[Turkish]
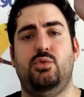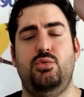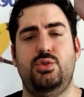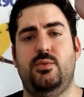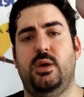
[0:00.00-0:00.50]

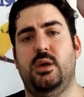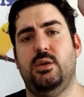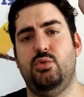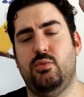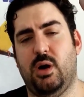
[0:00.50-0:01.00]
düz ve
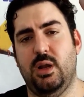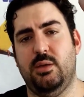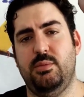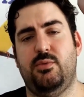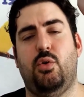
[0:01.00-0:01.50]

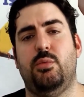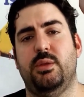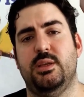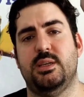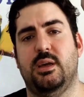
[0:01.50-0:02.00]
yuvarlak bir
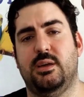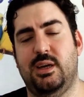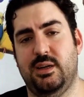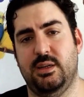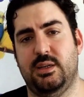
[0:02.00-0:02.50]
formdaysa
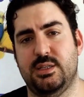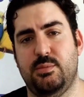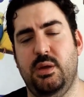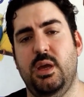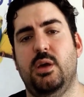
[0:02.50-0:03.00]
karın
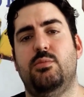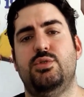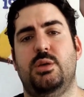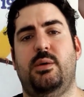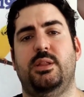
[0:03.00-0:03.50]
kısmı
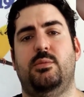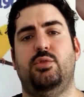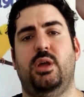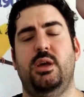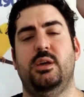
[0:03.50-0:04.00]
bu zaman da
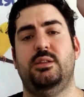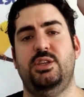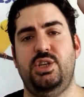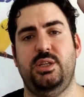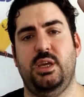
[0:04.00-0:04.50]
buna
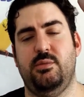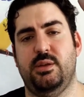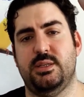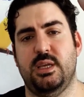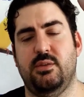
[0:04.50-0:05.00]
dişi
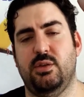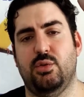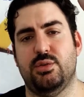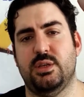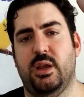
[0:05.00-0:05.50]
diyebiliriz sevgili
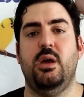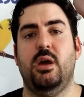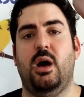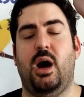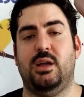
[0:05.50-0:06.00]
dostlar.
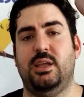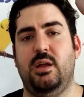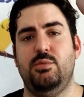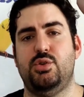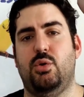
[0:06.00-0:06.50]

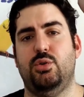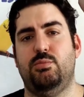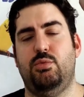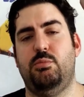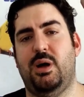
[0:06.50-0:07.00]
Aktarmış
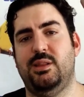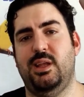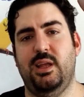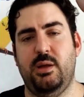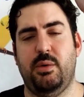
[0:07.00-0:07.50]
olduğum bu
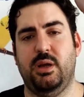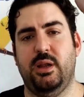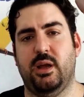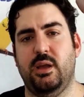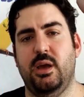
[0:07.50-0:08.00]
maddelere
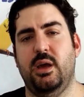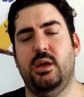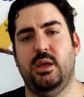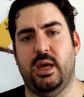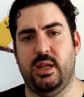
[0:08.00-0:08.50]
bakarak
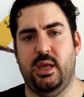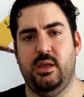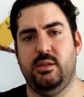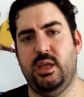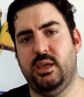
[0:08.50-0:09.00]
yani
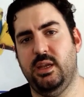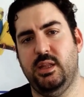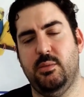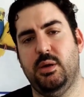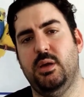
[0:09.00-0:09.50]

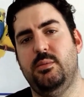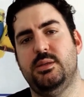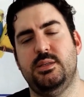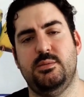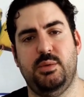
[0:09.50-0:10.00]
tekine de
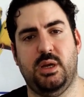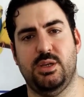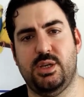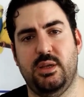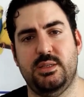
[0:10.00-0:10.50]
bakabilirsiniz,
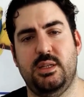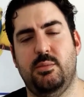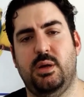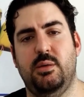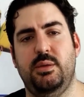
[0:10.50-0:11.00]
birkaç
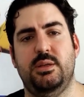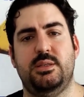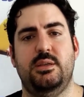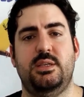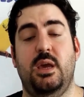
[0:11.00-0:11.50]
tanesine
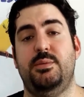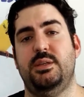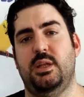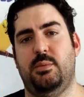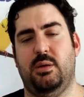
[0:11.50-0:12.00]
bakabilirsiniz.
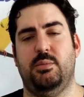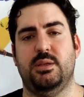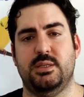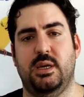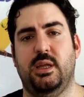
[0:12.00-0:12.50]
Hepsinde
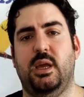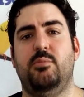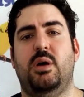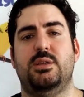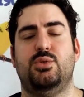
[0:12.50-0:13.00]
bakmanız
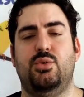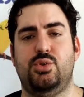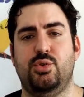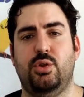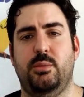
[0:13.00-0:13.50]
gereken bazı
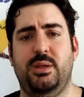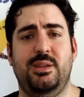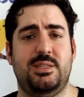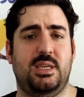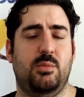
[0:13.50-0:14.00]
kuşlar
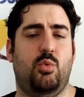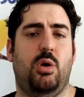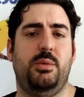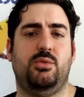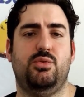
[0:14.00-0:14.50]
olabilir. Nasıl ki
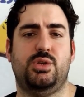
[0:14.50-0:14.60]
muhabbet